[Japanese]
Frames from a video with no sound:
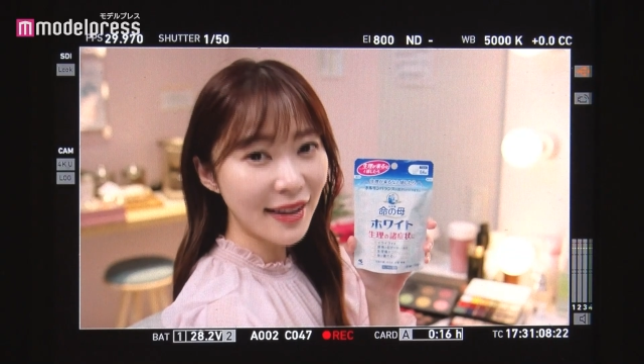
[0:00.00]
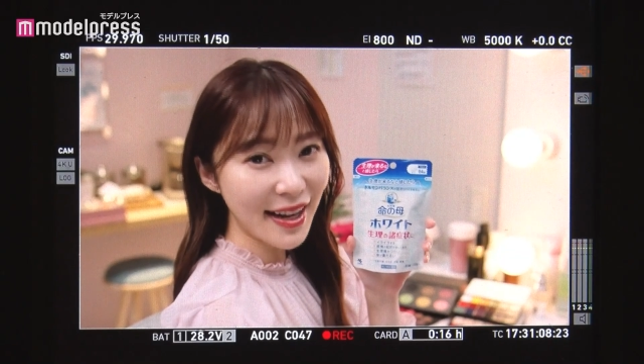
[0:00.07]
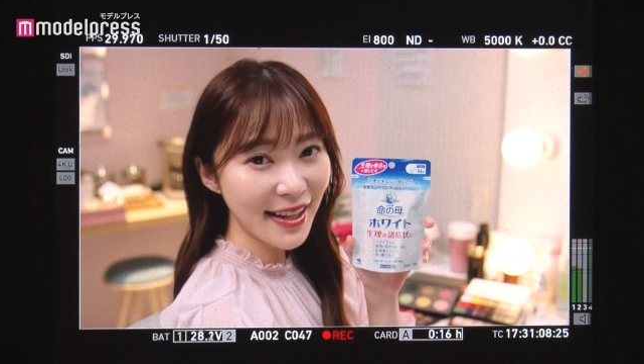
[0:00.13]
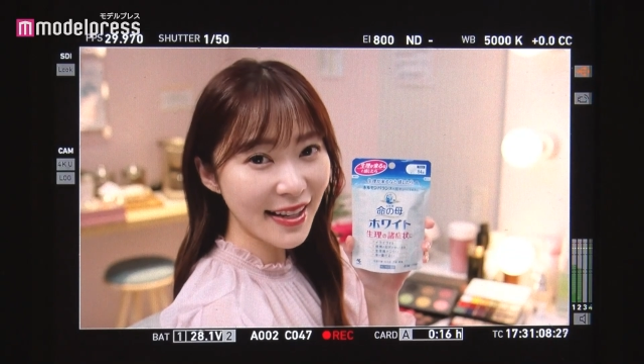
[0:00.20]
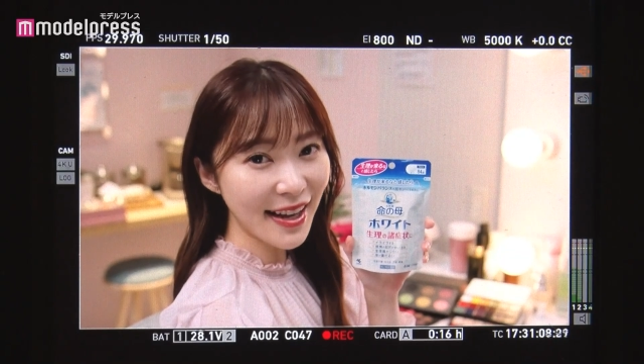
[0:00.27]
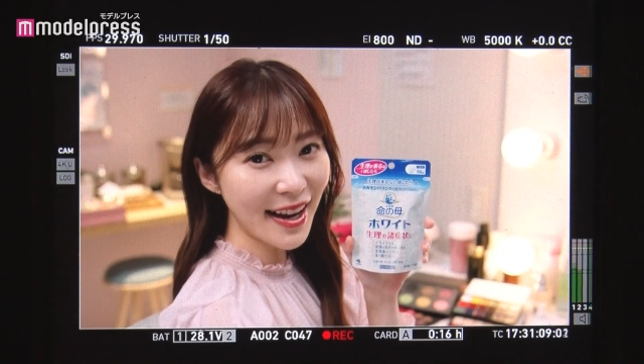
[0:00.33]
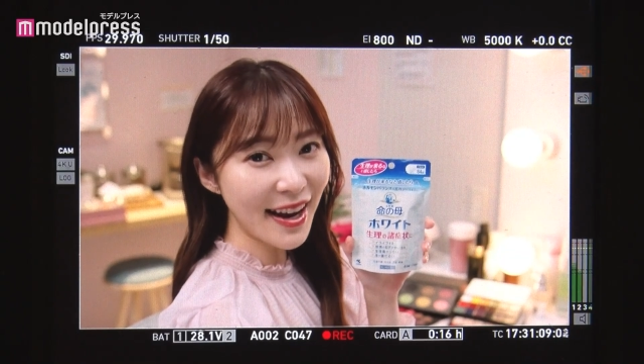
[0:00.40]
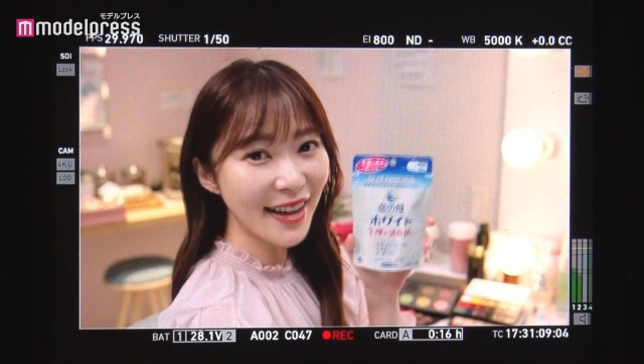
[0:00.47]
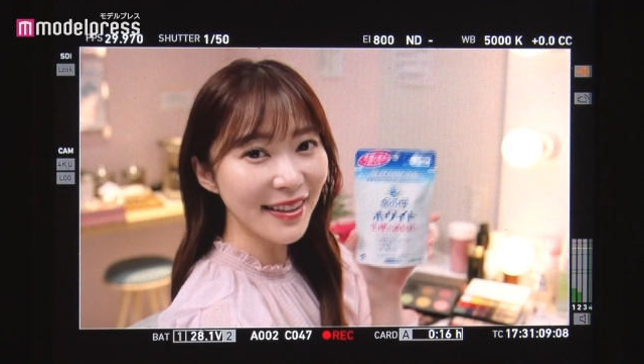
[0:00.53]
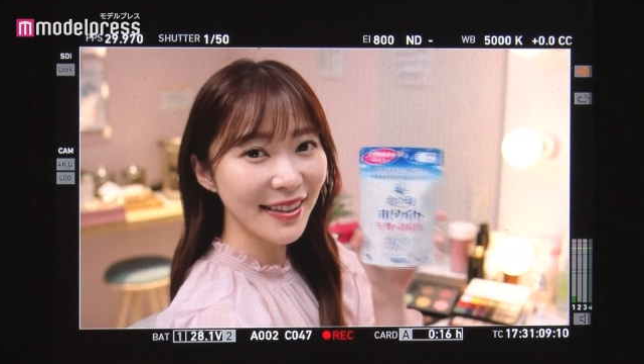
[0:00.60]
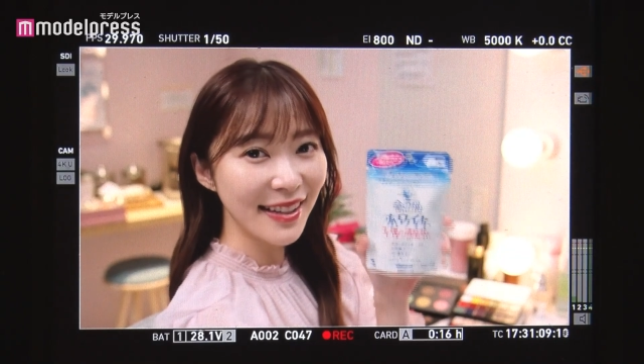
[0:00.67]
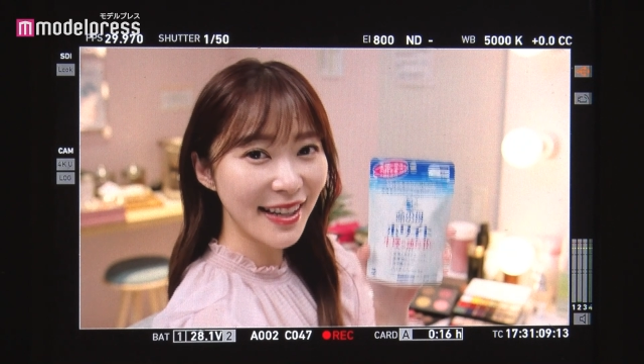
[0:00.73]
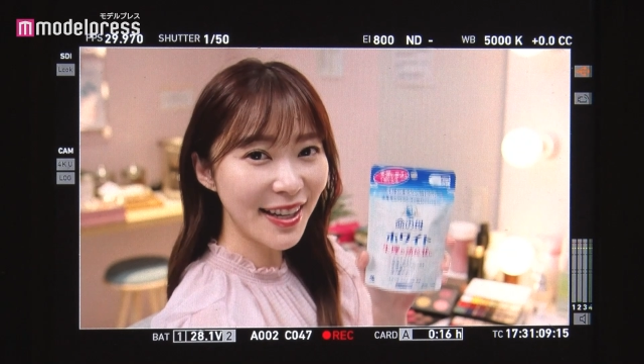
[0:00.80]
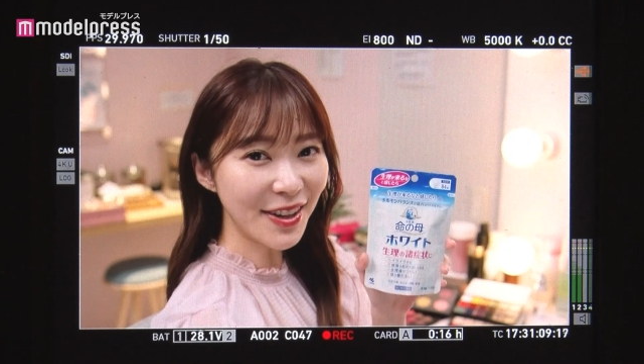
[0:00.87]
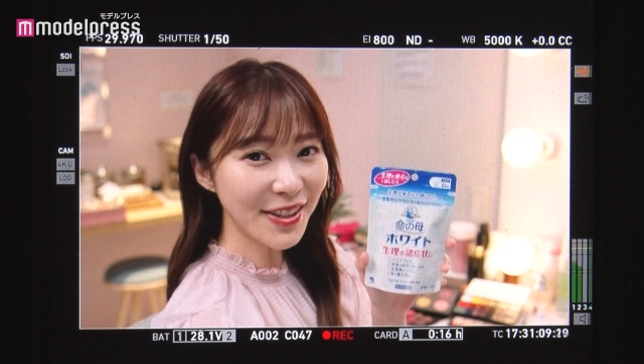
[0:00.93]
だったら
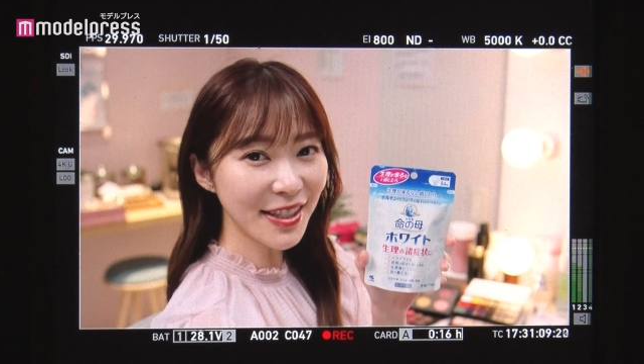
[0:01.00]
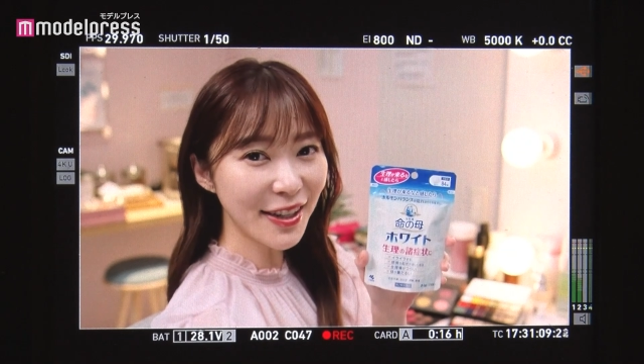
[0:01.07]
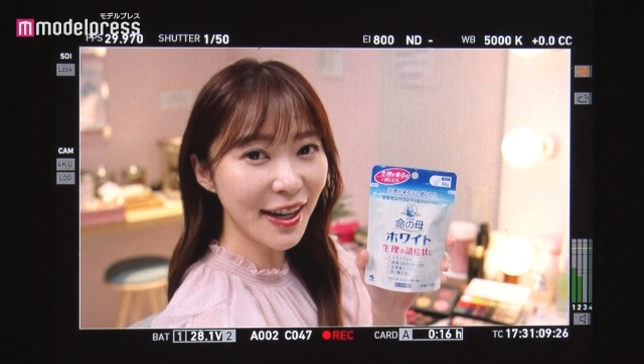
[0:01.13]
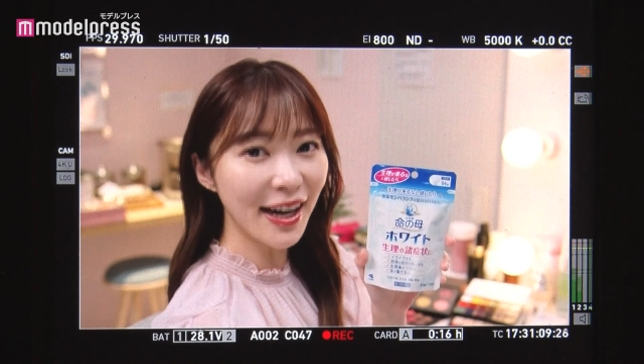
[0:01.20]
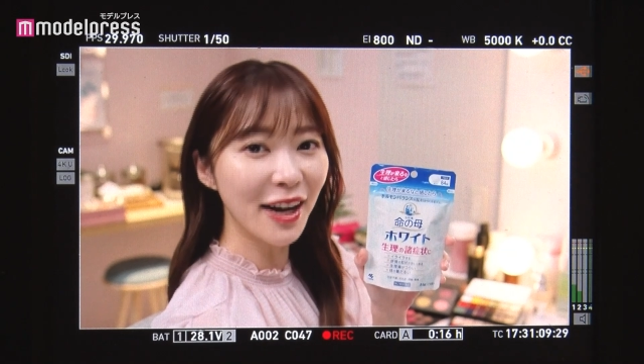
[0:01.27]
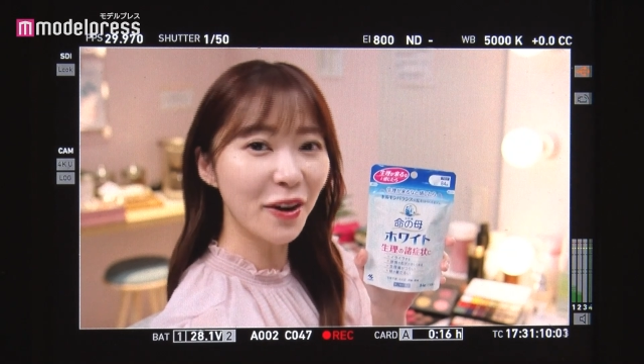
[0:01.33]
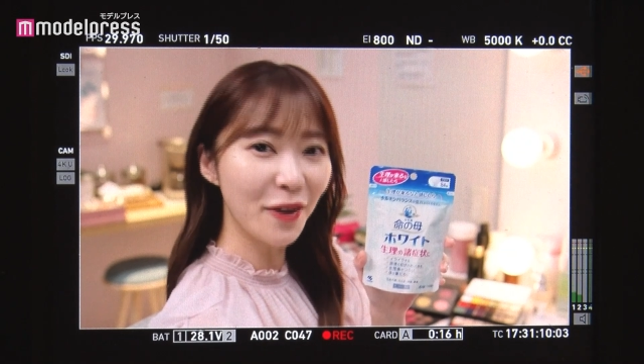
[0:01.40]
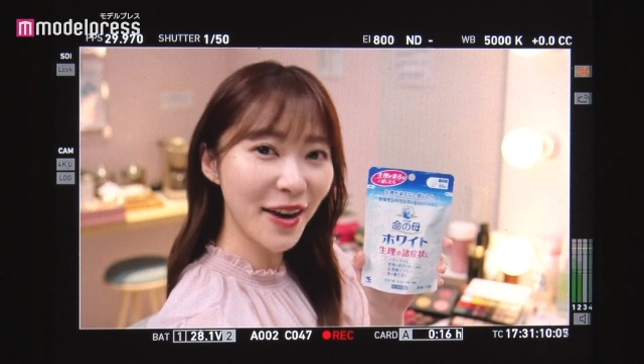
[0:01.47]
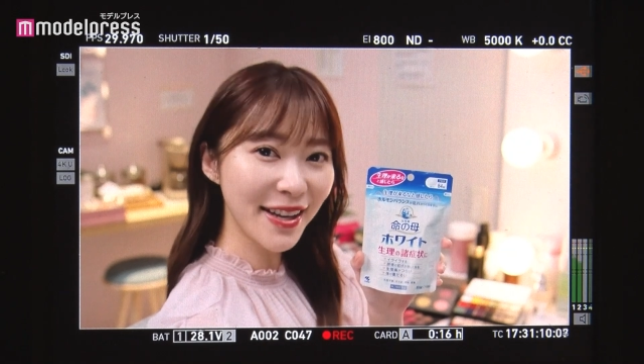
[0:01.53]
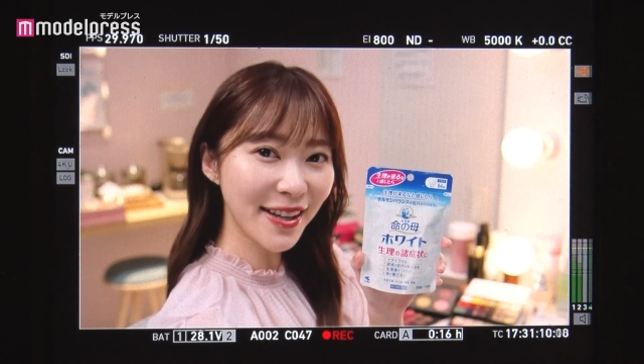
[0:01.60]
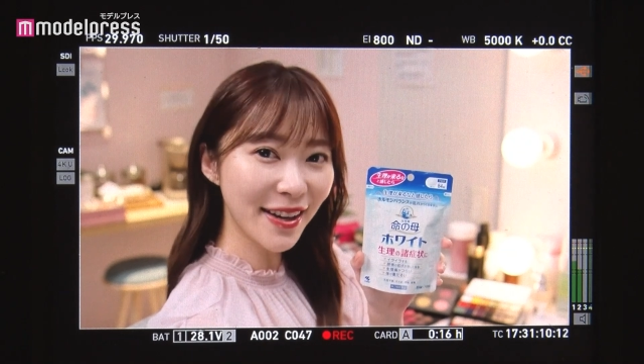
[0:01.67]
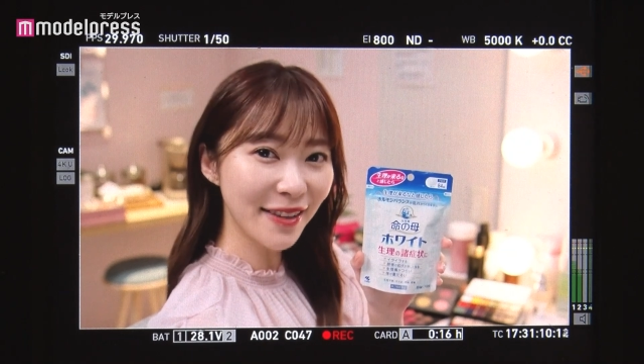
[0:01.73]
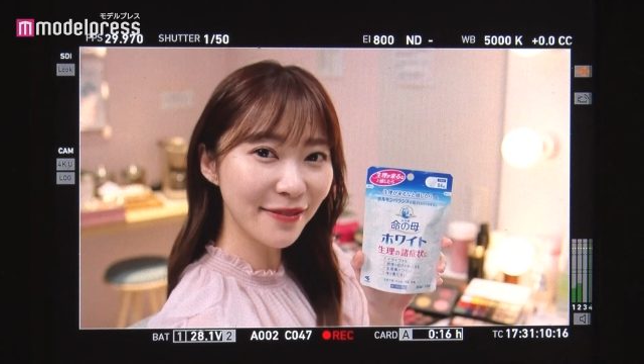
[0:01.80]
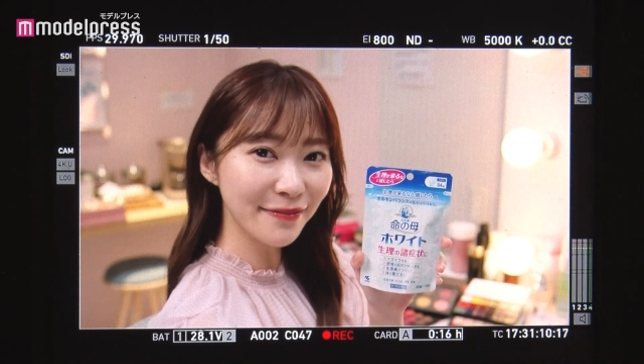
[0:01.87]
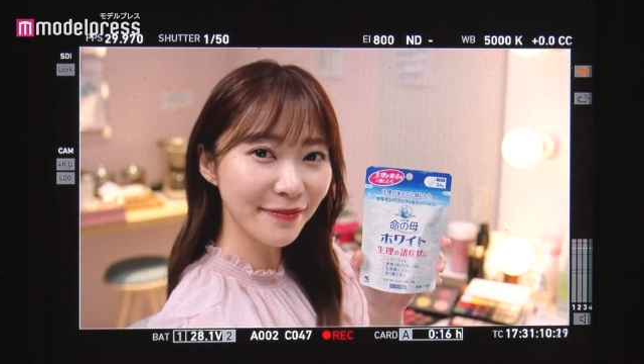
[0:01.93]
命の母
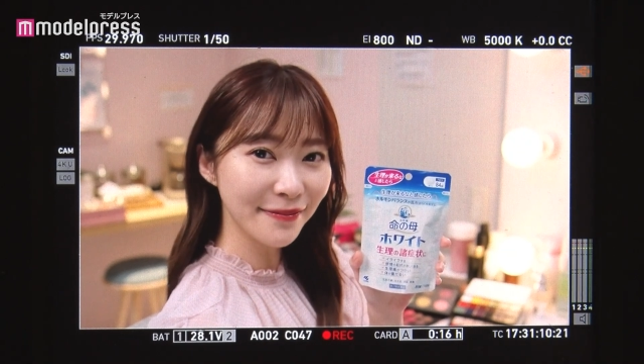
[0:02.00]
ホワイト。